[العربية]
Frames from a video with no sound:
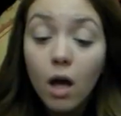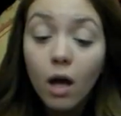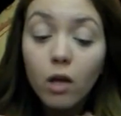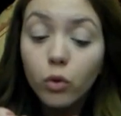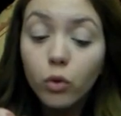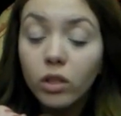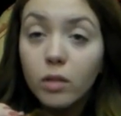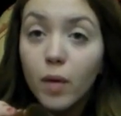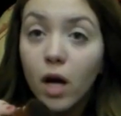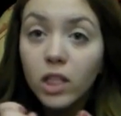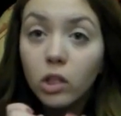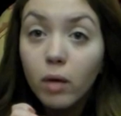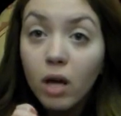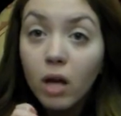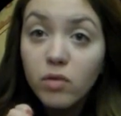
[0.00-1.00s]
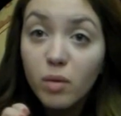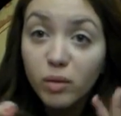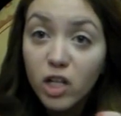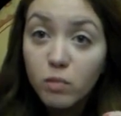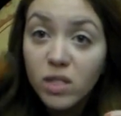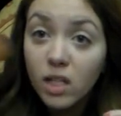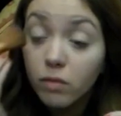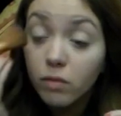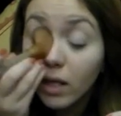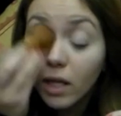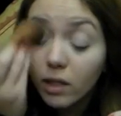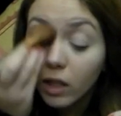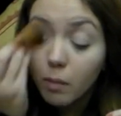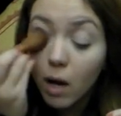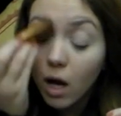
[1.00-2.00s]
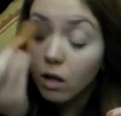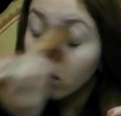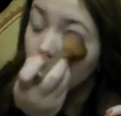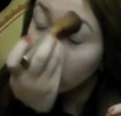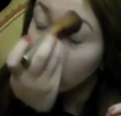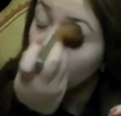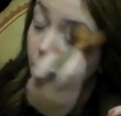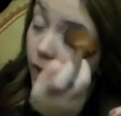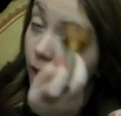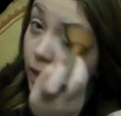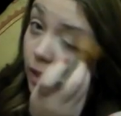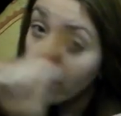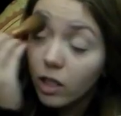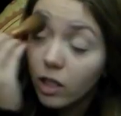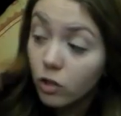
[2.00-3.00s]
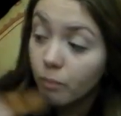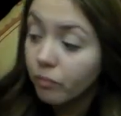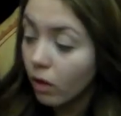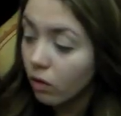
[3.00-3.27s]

هاي فوندو تاعي بقى تاع الاخر ما بقاش بزاف انا عندي كيما هكا فوت على عيني علاش